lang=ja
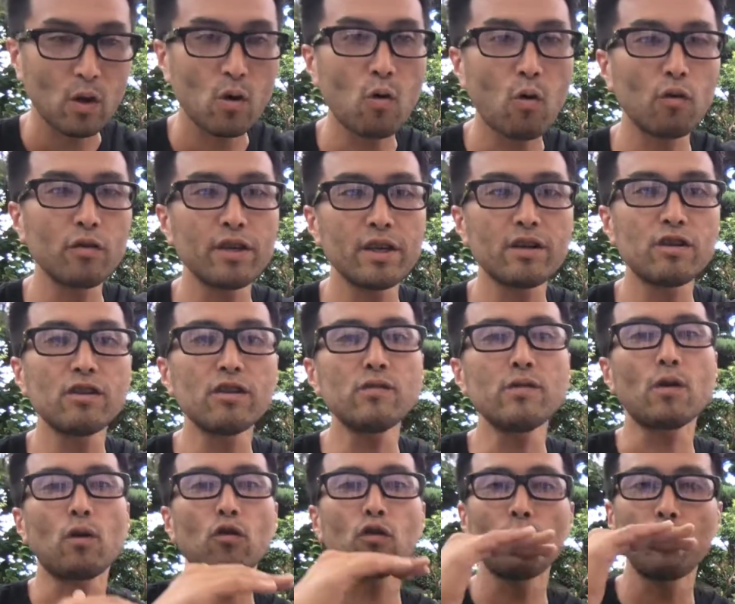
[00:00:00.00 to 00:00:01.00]
ここに行く
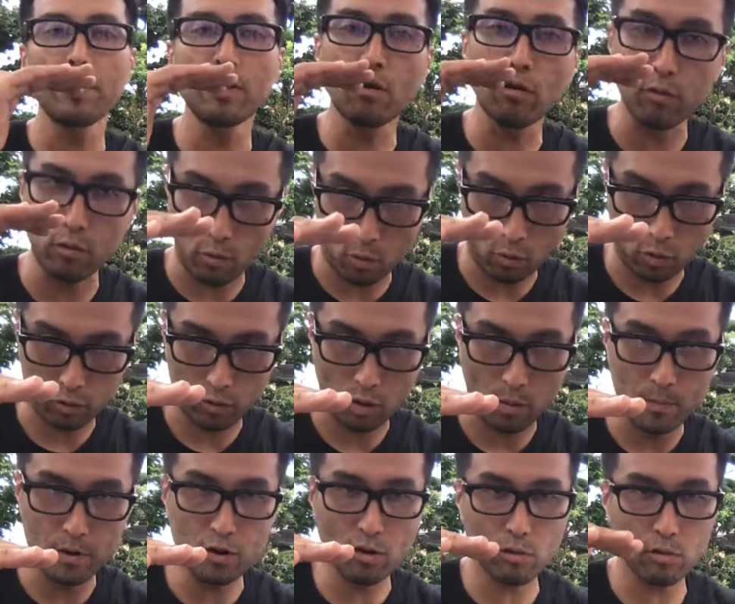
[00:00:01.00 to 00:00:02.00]
にはこの緑のこ
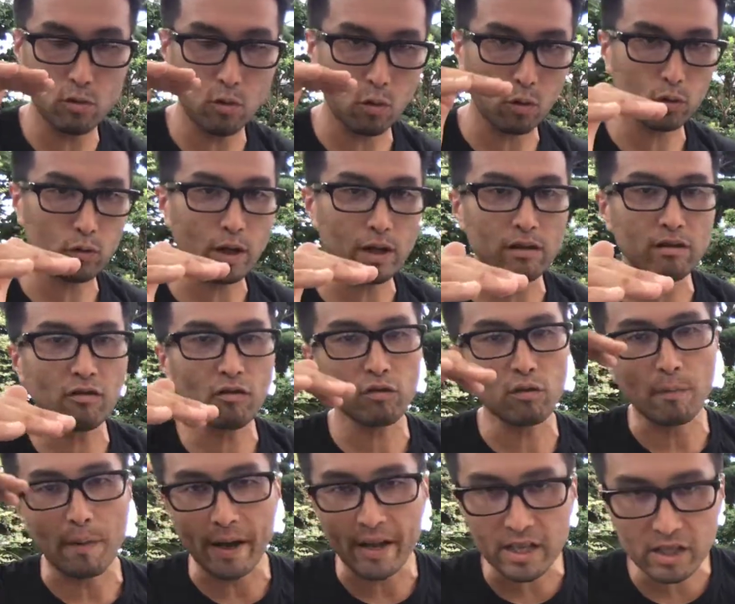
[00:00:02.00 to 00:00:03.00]
と、緑のことやるには
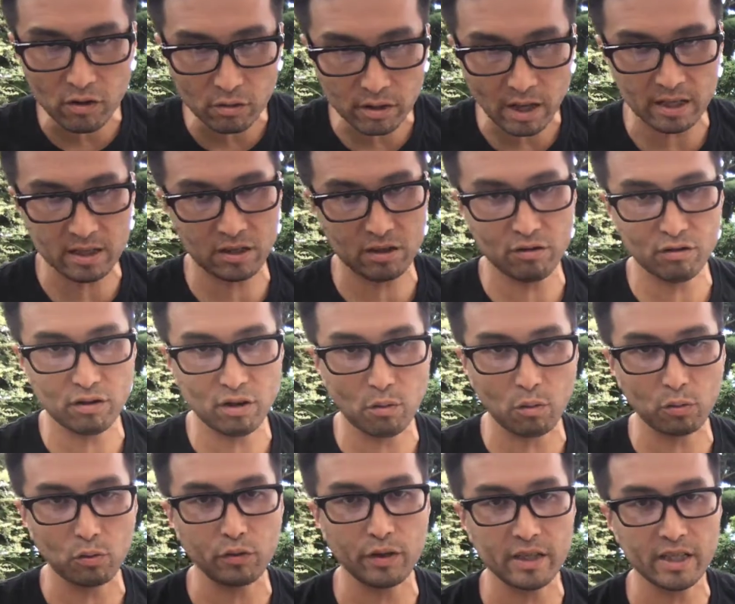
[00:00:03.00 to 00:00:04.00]
この毎日のタスクって
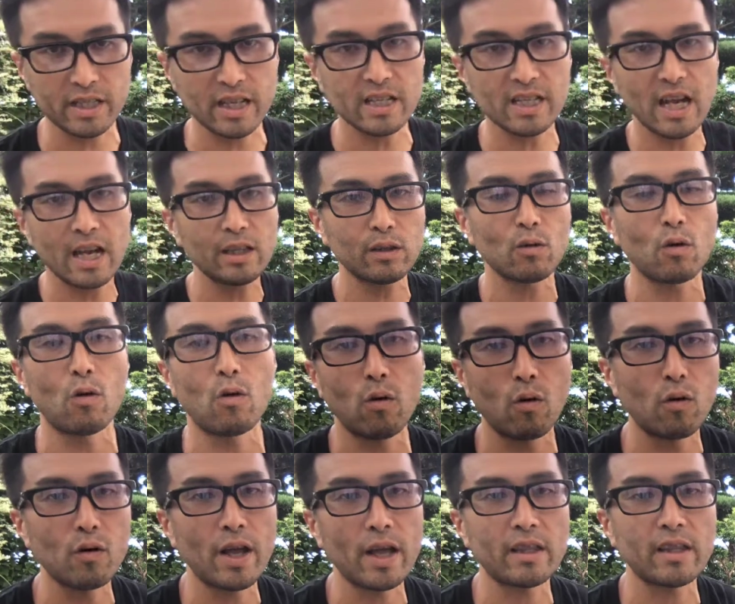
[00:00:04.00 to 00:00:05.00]
いうことをですね、ちゃん
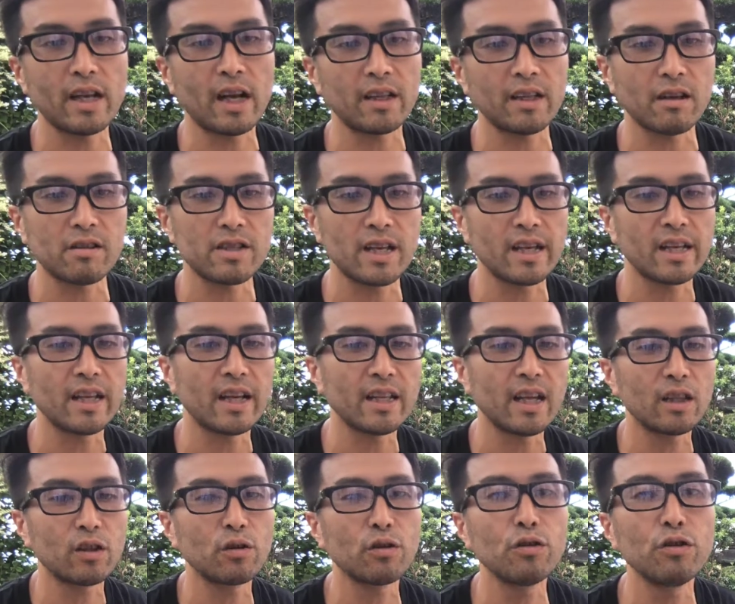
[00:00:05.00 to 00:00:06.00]
とやっていかなくちゃいけない
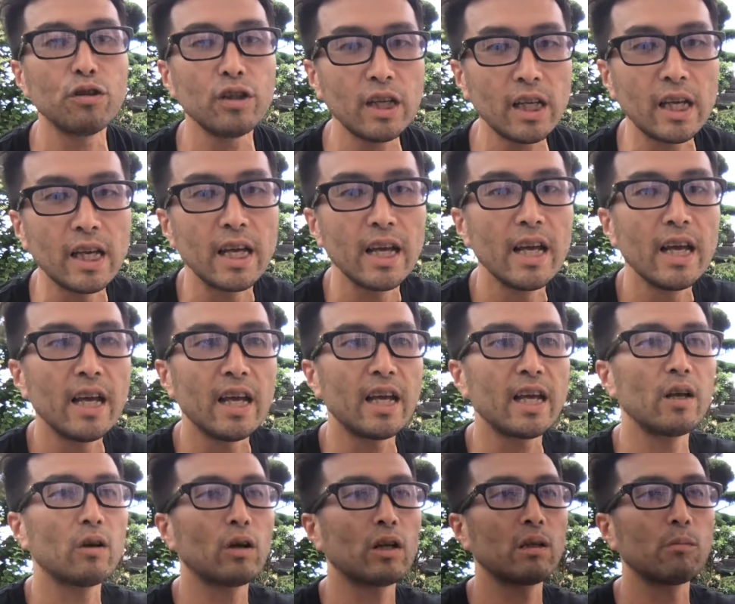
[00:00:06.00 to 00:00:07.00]
なというふうに、
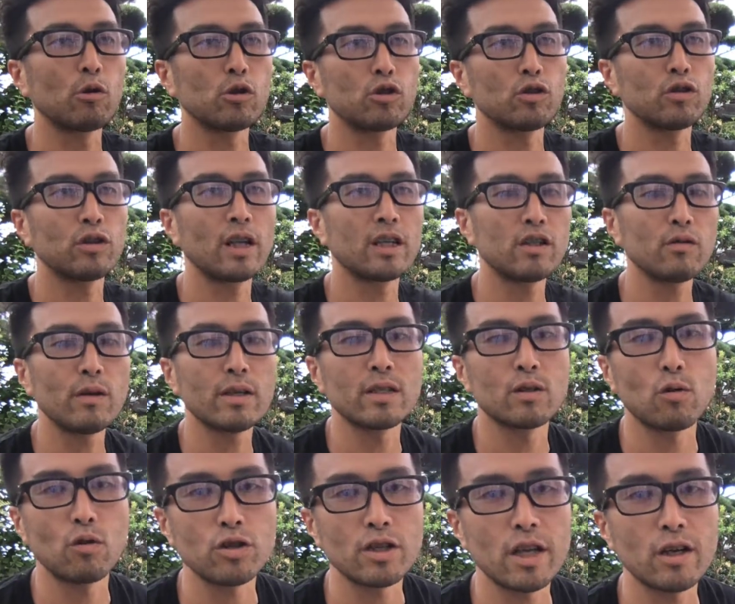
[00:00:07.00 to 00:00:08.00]
えー、お金持ちの人たちは
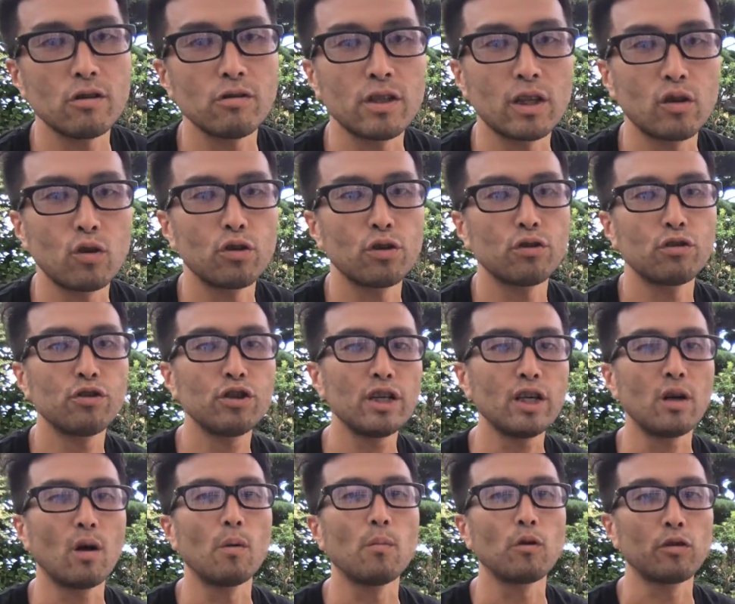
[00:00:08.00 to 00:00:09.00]
過ごしていくんだというふう
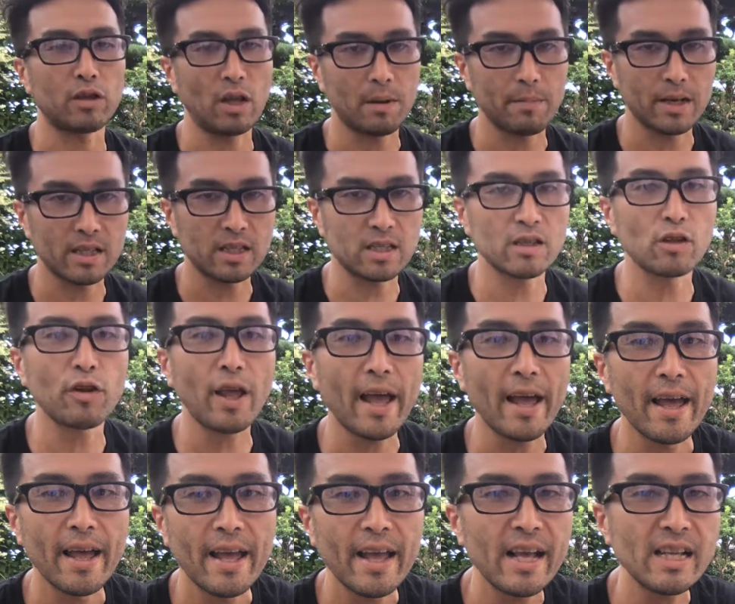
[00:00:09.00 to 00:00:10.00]
に思っていますの
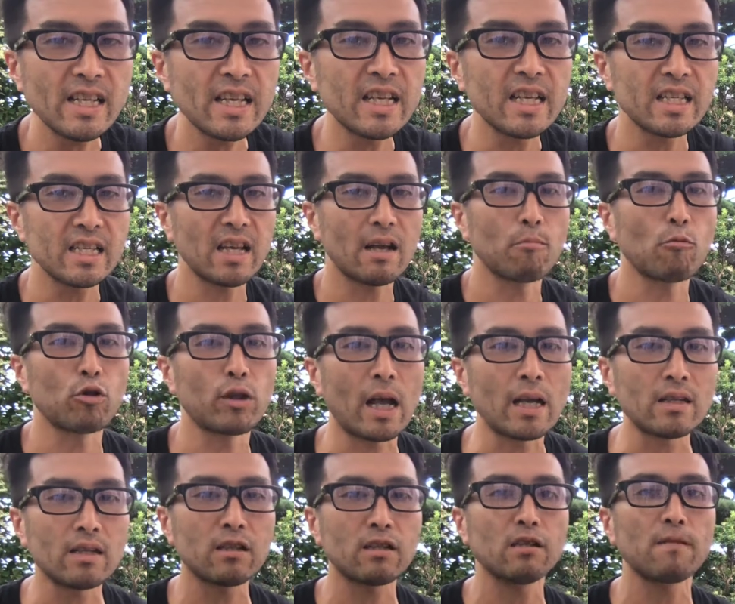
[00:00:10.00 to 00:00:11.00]
で、えー、ぜひですね、もう
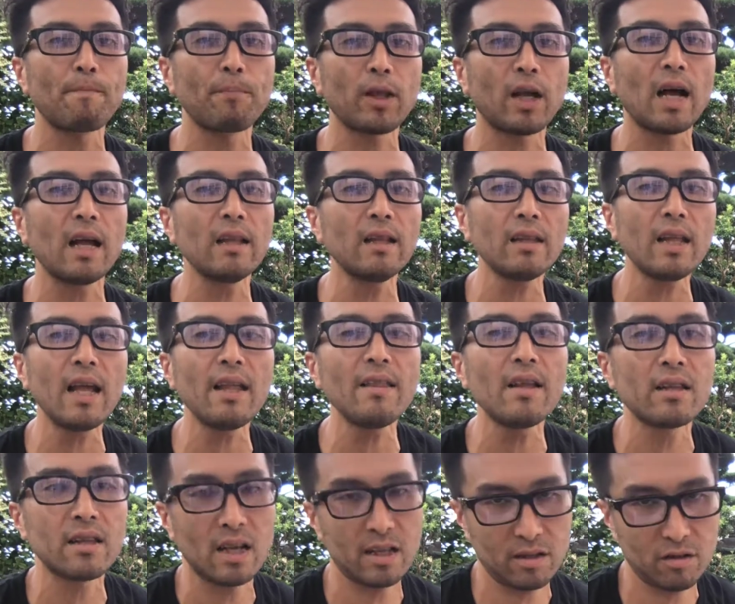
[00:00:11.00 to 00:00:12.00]
タスク、簡
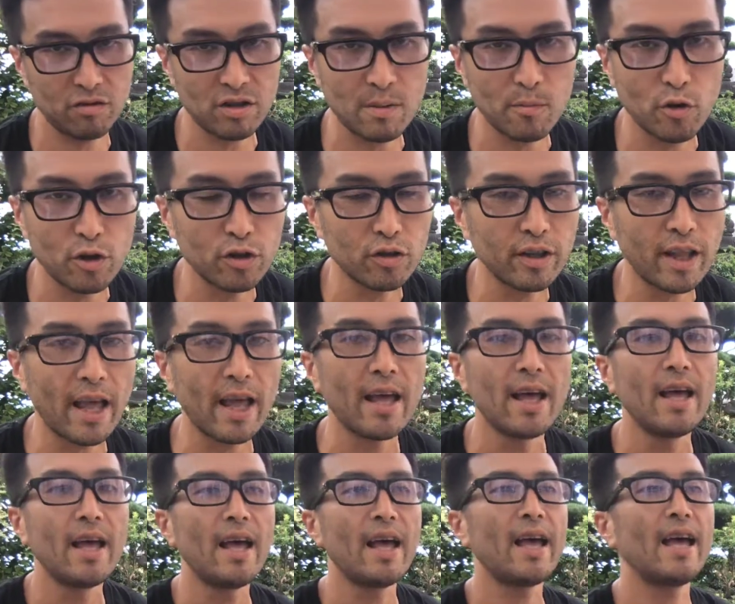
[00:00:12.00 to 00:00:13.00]
単なタスクでもいいので、
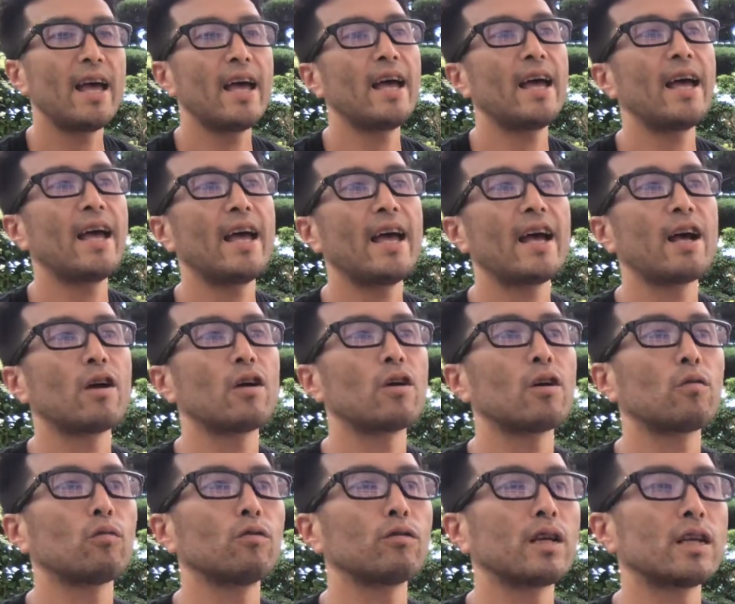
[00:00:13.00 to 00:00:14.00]

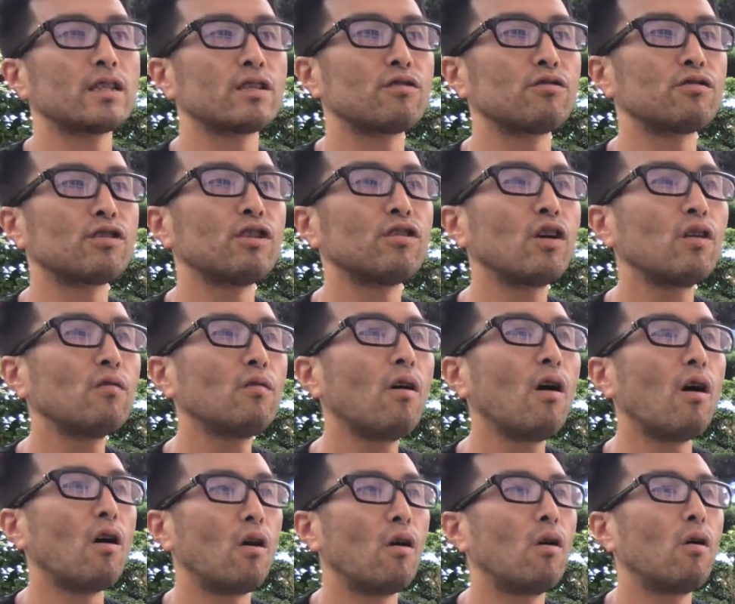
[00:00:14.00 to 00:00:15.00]
えー、このタスクっていうの
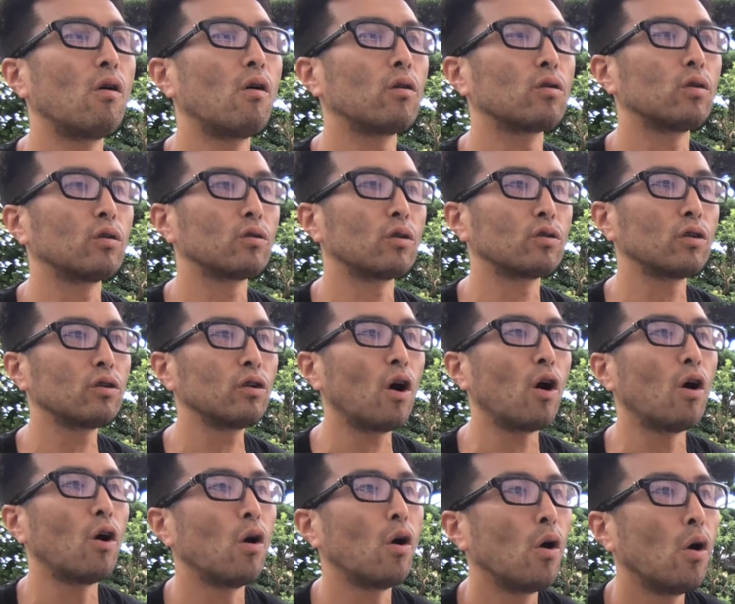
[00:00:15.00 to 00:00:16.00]
をどんどんどんどん